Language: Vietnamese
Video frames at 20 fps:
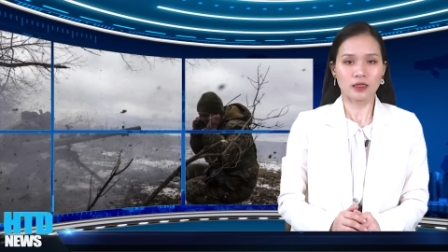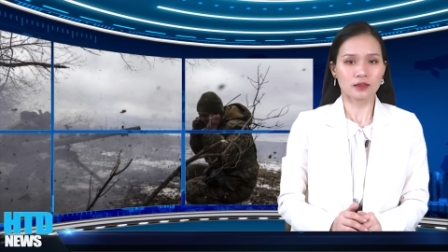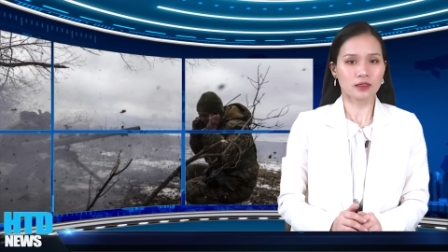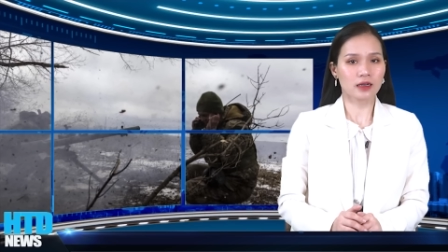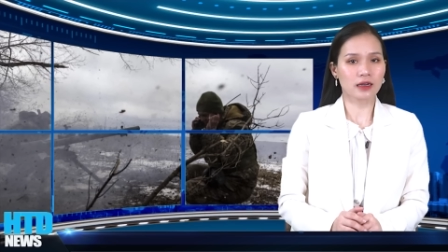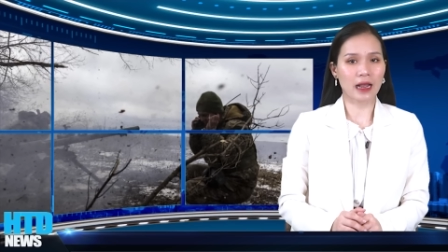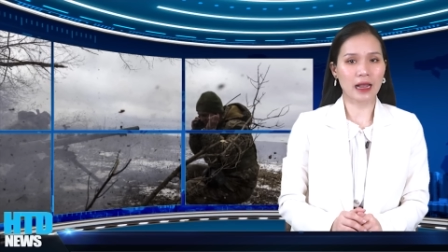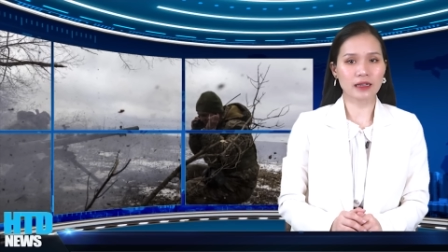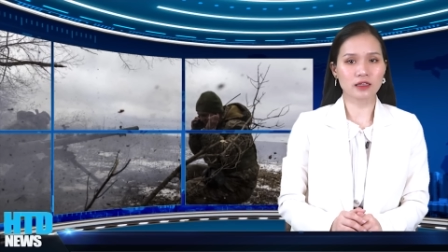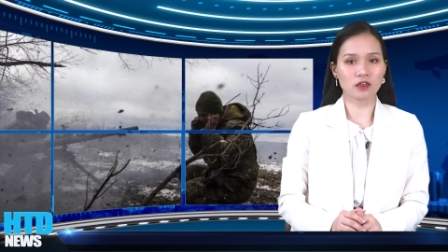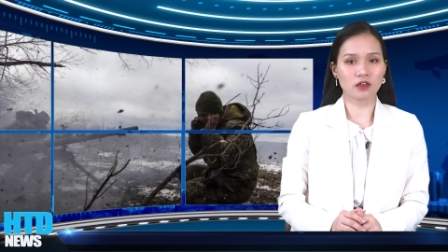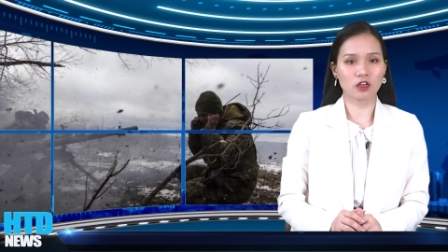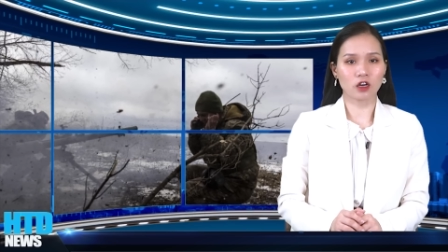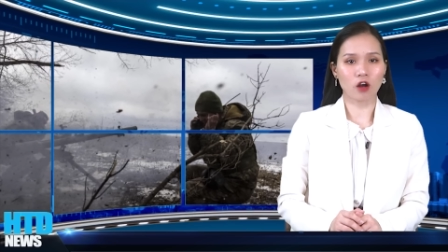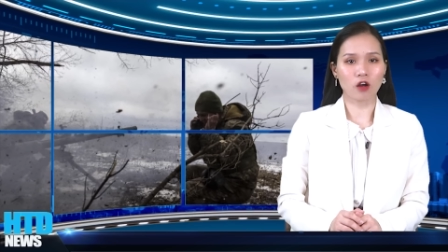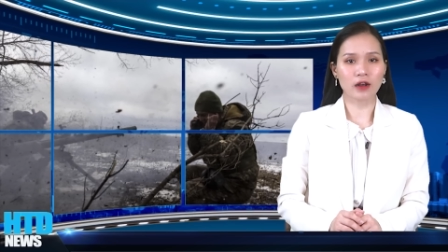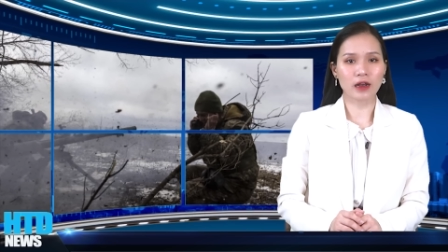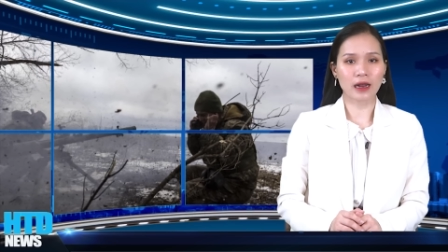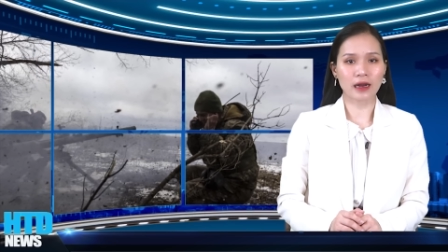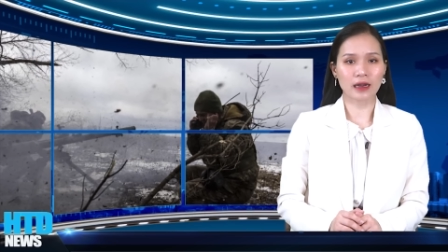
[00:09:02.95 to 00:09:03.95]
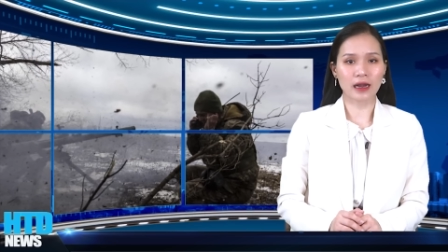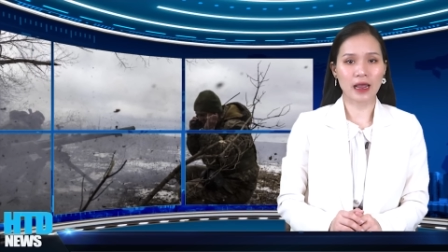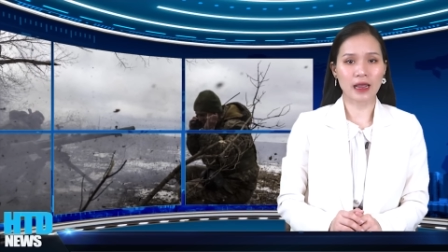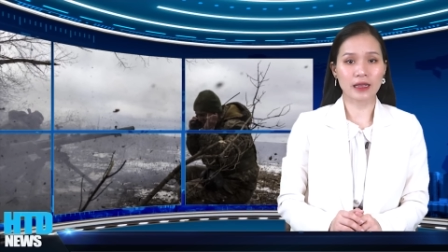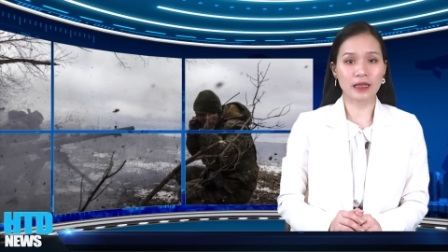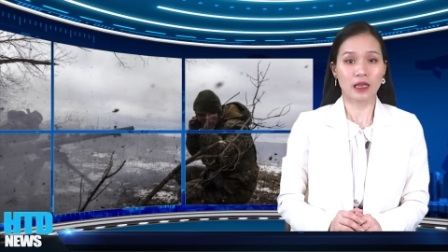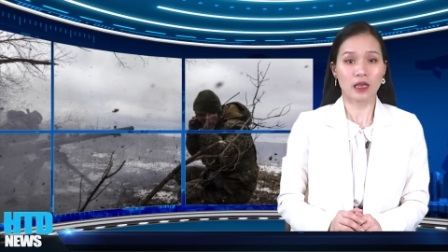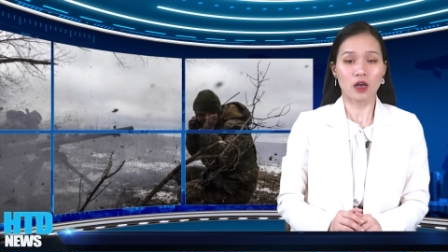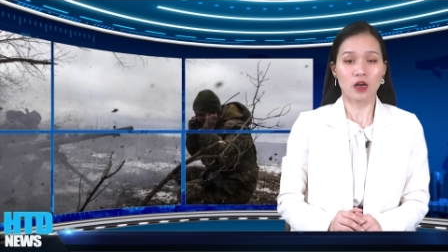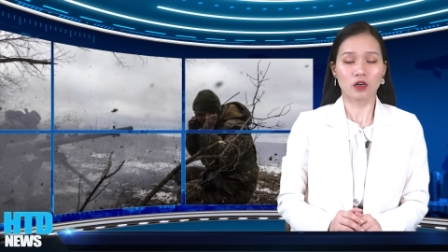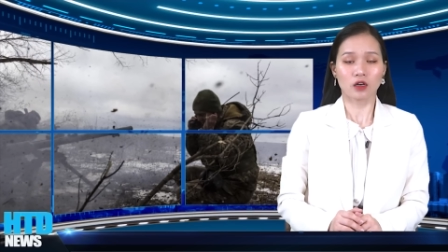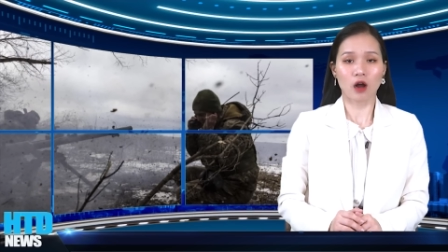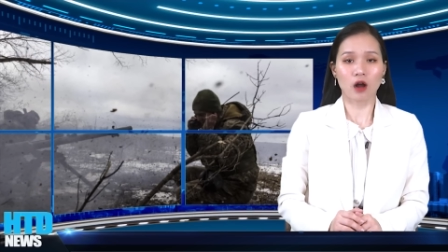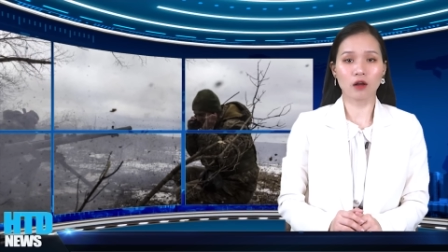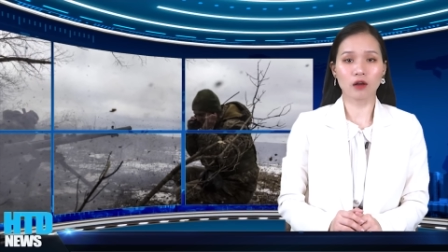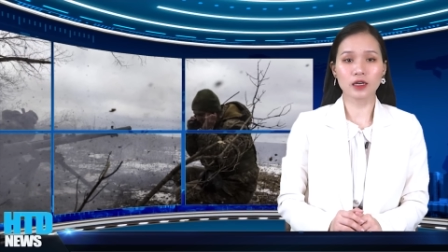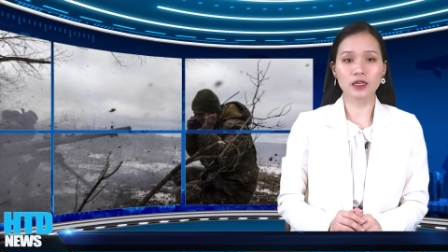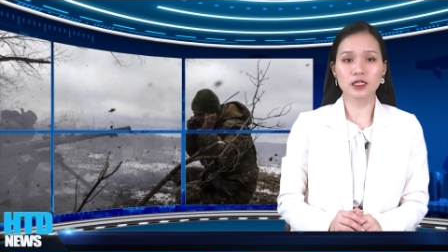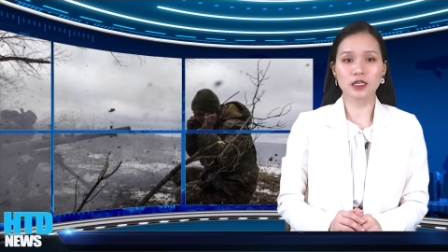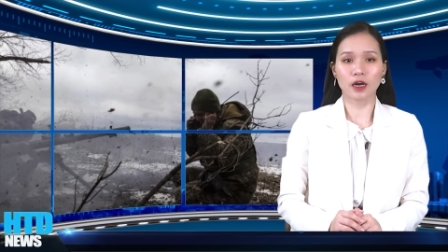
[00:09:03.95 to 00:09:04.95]
Tất cả những khó khăn này
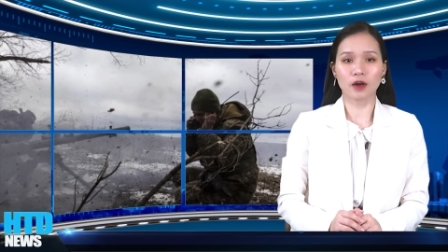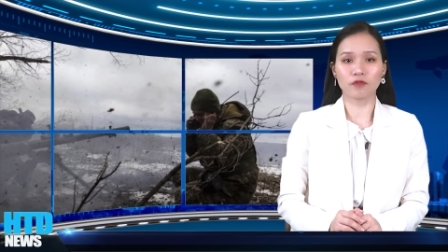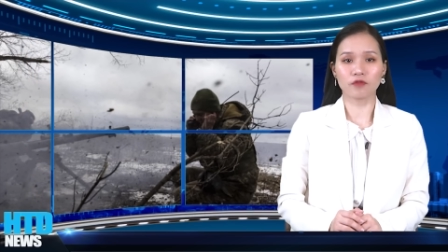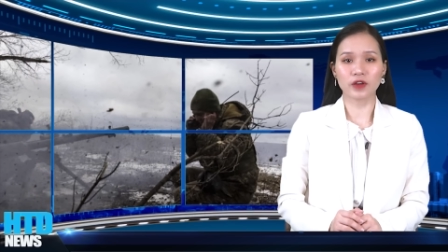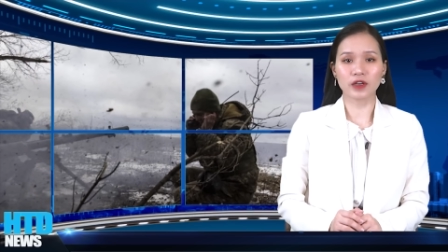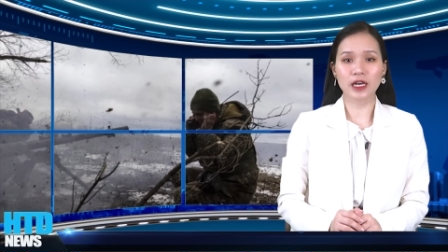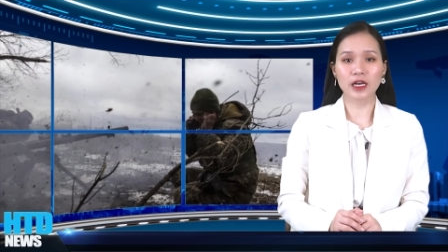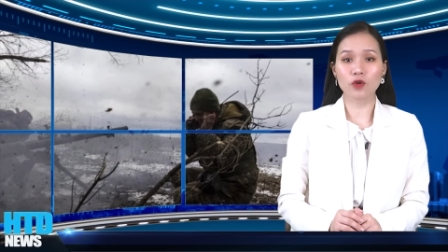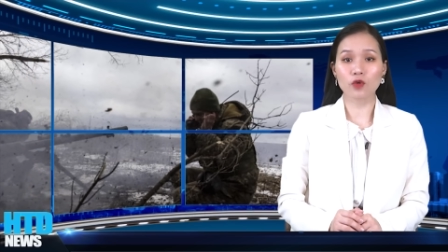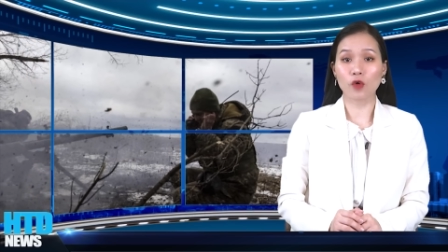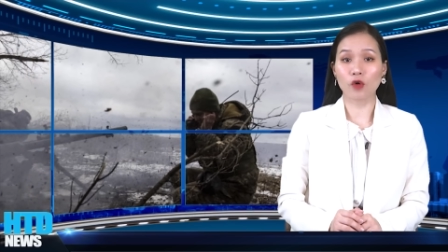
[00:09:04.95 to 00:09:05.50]
còn kết hợp với các